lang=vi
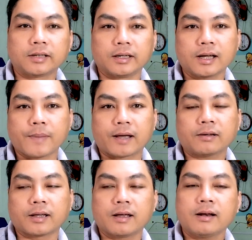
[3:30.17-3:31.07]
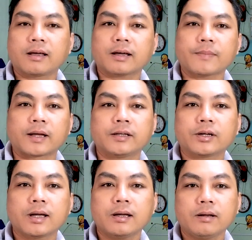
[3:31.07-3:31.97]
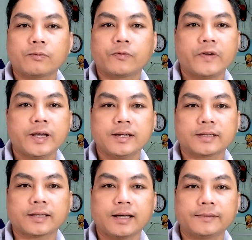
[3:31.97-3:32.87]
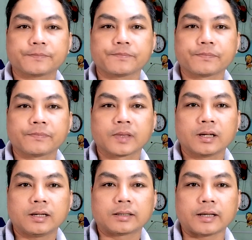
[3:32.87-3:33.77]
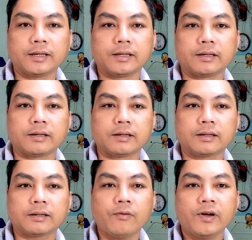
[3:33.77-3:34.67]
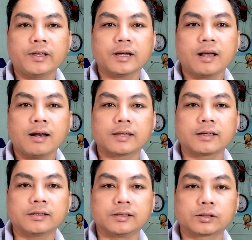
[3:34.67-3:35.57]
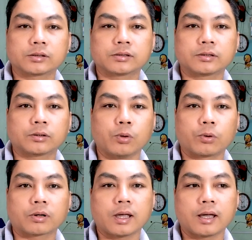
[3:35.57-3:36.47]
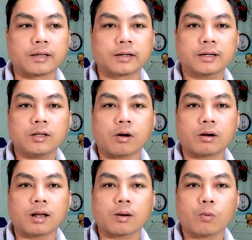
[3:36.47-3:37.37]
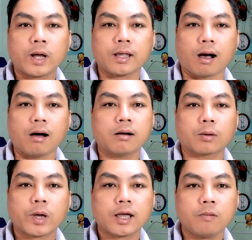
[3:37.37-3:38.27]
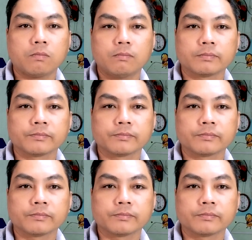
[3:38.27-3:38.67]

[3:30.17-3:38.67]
thì các bạn có thể là các bạn thiết kế phi cho người ta tại vì đối với những cái đó là những thuộc thuộc về những cái gọi là quán nhỏ hoặc là quán cấp